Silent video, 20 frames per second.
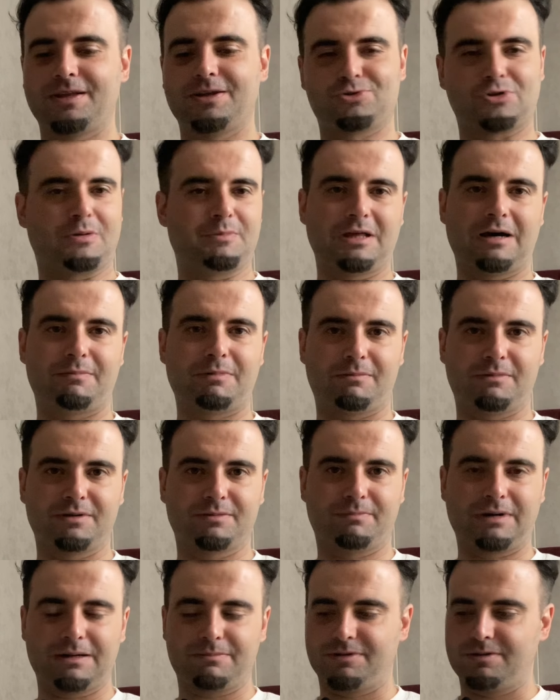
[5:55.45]
Sonra bir daha
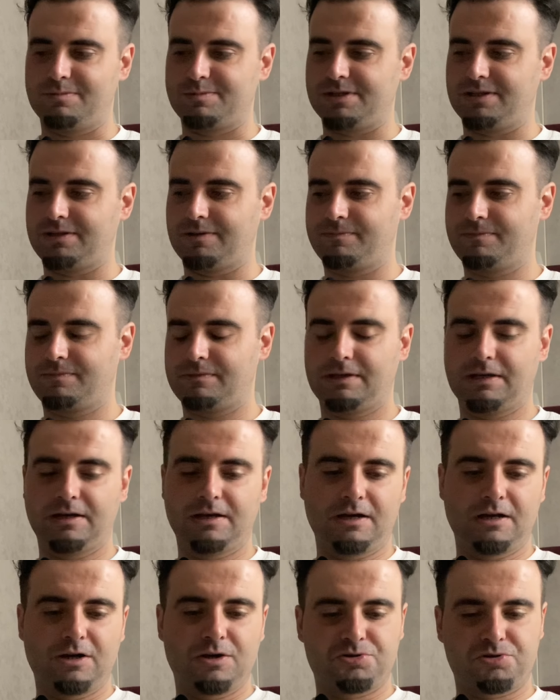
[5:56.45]
bakma, bakmadım zaten.
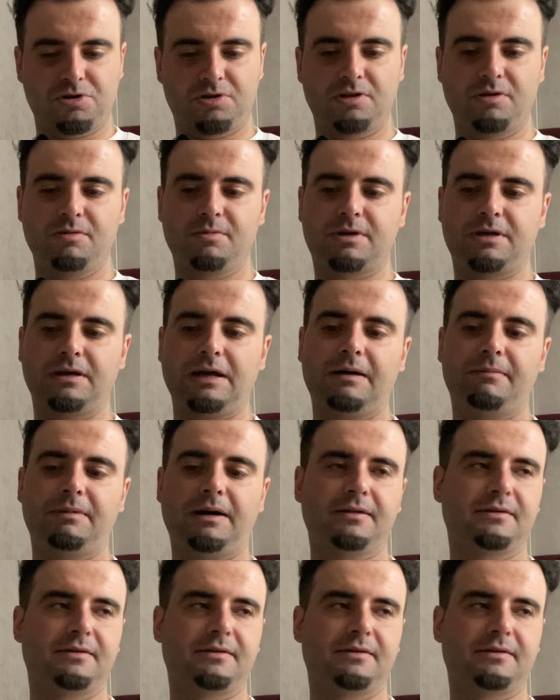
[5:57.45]
Sonra dedim ki ya